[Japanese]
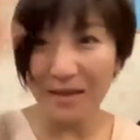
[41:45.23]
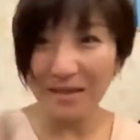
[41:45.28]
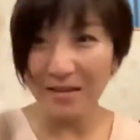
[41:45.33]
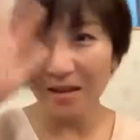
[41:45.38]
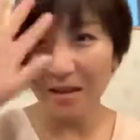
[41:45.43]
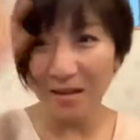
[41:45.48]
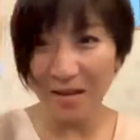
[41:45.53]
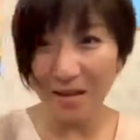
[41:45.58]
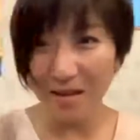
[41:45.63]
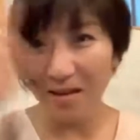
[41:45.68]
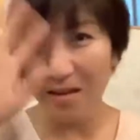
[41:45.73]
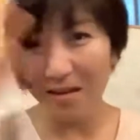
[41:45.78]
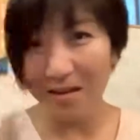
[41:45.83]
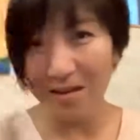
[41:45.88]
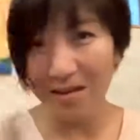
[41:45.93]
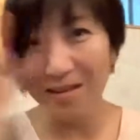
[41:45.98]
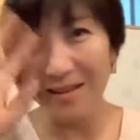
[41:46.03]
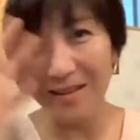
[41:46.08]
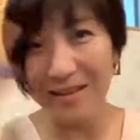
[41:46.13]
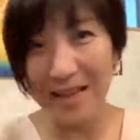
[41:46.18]
しょう。
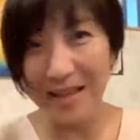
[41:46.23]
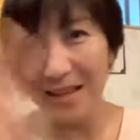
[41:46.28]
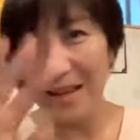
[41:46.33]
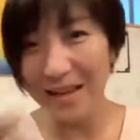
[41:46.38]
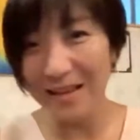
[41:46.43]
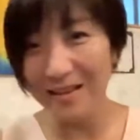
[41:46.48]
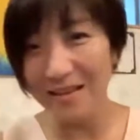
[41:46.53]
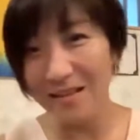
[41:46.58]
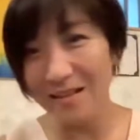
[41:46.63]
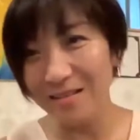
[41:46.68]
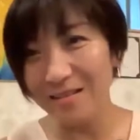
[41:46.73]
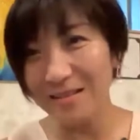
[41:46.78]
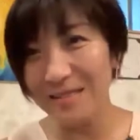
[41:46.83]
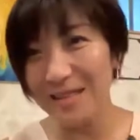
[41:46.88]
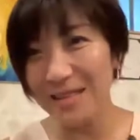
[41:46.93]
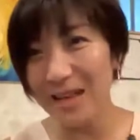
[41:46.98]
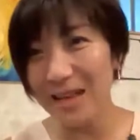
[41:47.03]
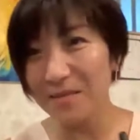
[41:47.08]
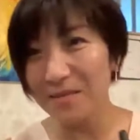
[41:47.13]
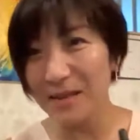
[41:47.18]
ありがとうご
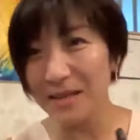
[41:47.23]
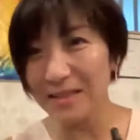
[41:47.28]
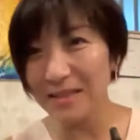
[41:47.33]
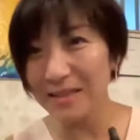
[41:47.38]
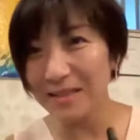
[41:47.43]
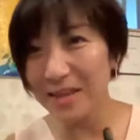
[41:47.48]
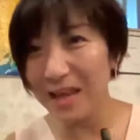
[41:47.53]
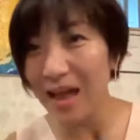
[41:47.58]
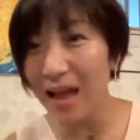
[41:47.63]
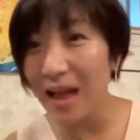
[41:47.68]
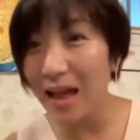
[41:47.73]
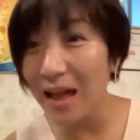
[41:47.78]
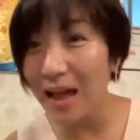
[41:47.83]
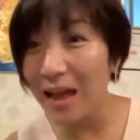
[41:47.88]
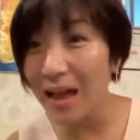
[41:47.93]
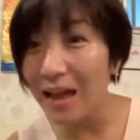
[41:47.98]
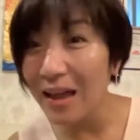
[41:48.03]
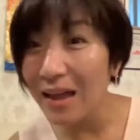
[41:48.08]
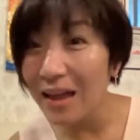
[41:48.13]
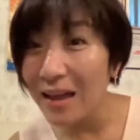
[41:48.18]
ざいまし
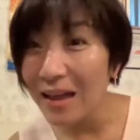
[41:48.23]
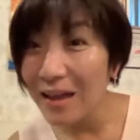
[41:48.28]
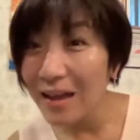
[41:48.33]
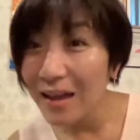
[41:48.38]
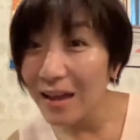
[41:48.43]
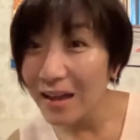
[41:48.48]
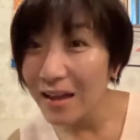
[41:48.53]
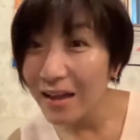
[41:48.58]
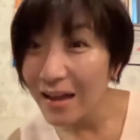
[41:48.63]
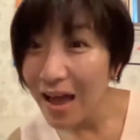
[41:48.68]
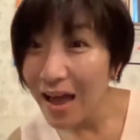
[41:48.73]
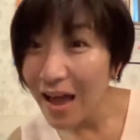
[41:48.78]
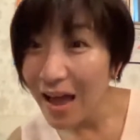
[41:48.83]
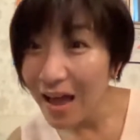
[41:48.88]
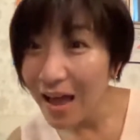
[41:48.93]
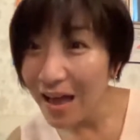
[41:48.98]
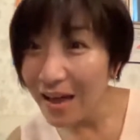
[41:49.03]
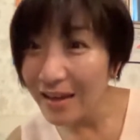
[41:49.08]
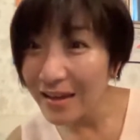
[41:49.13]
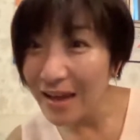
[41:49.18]
た。
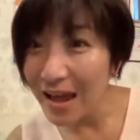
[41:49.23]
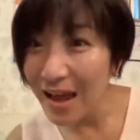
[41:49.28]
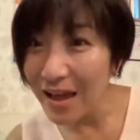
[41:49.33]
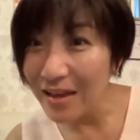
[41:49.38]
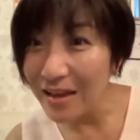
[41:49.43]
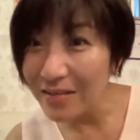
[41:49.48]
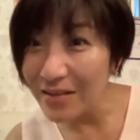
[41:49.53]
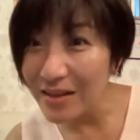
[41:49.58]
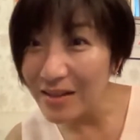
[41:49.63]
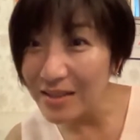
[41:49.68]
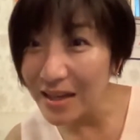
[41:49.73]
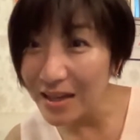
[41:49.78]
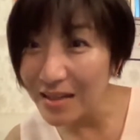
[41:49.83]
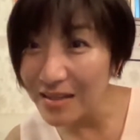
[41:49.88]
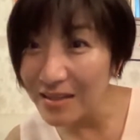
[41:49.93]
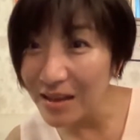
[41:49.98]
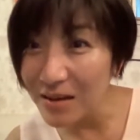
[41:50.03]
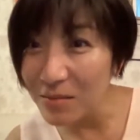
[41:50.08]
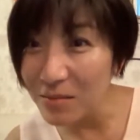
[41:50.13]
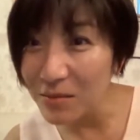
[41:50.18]
はい、あ、岩崎
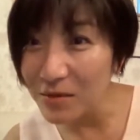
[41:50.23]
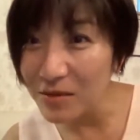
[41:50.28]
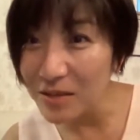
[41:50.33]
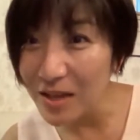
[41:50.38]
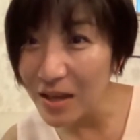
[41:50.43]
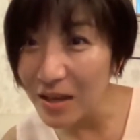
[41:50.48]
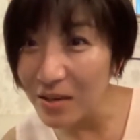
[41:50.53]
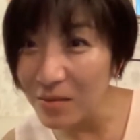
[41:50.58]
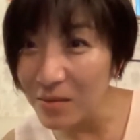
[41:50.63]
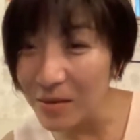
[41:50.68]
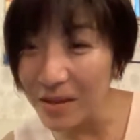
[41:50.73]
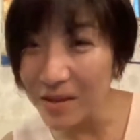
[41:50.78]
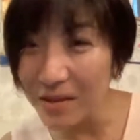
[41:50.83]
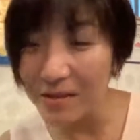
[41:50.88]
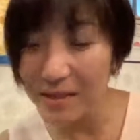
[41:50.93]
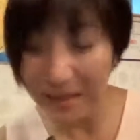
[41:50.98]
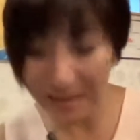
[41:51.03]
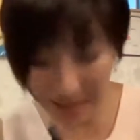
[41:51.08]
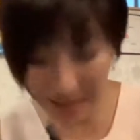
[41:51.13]
さんも最後までお付